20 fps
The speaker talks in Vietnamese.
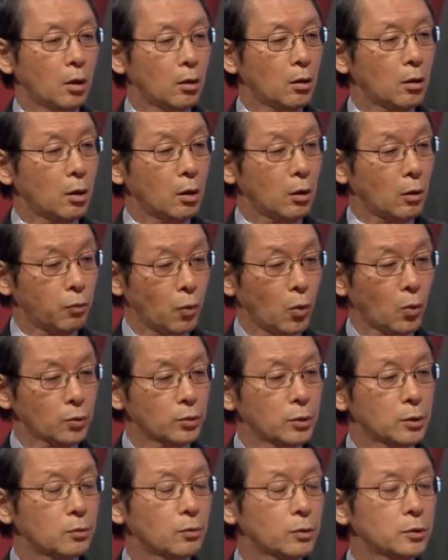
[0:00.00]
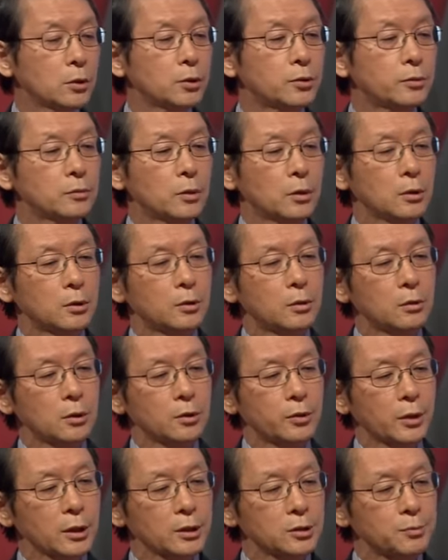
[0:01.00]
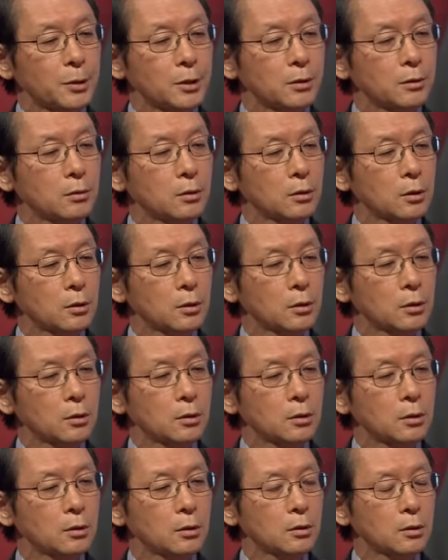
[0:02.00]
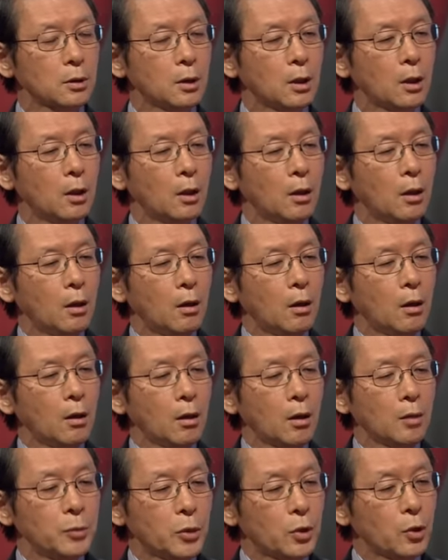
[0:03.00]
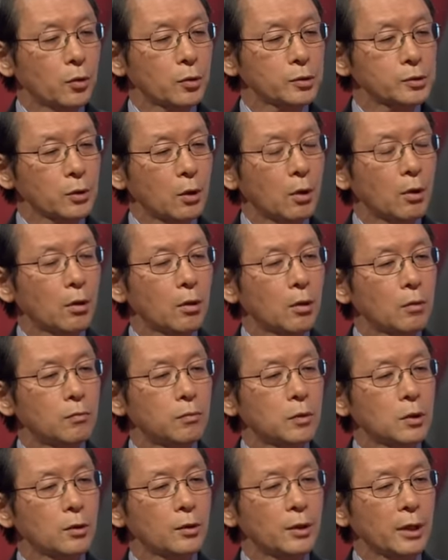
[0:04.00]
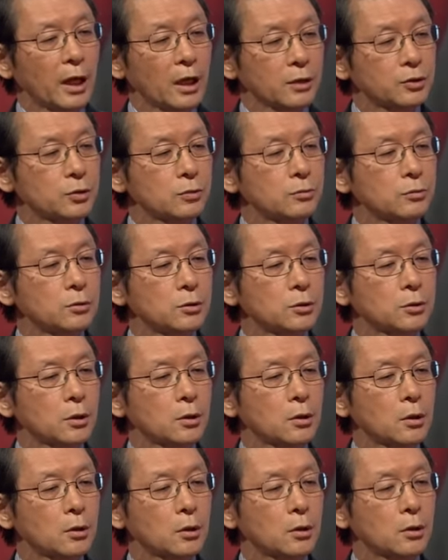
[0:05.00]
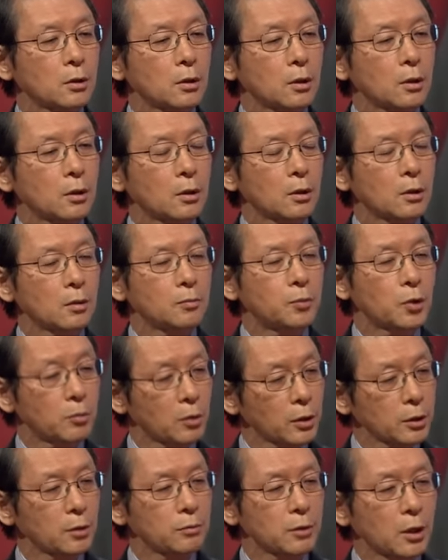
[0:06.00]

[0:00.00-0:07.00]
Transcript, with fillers: Ờ, ờ, Nguyên nhân vẫn là do các hành động khiêu khích của Trung Quốc về các khu uh, đảo uh,